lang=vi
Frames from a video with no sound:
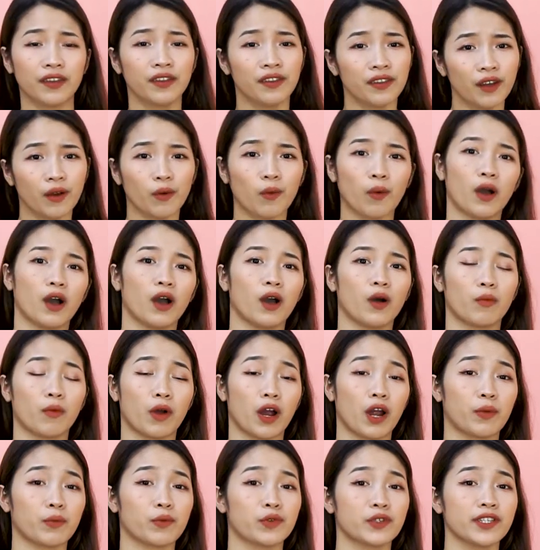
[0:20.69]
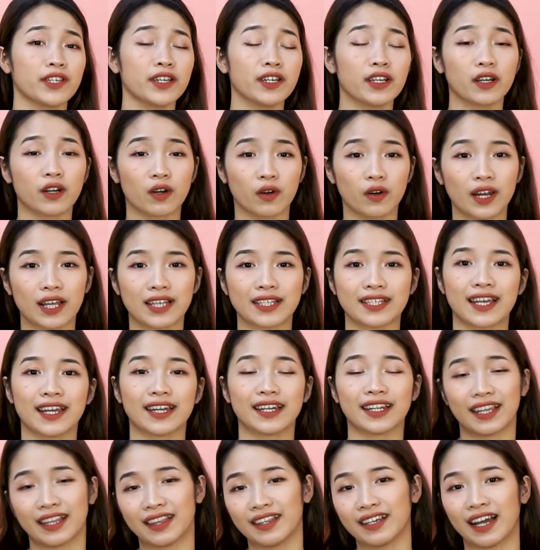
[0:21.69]
Nước hoa hồng Amusic
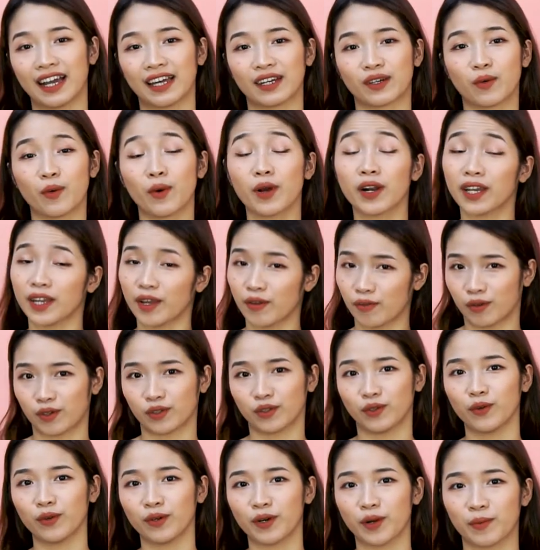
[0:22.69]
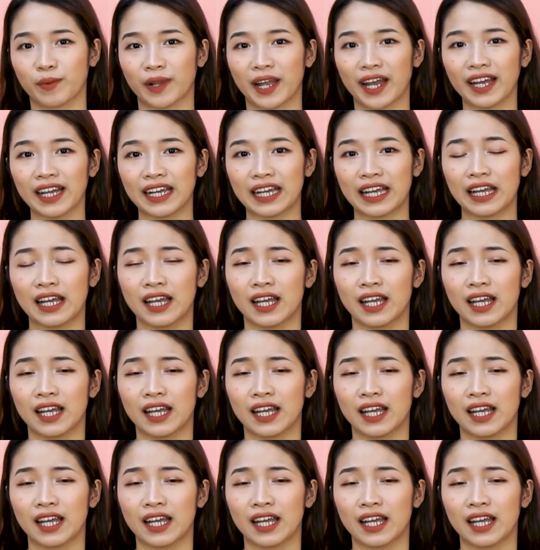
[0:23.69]
Collagen đến từ Hàn Quốc liệu có tốt không nhé?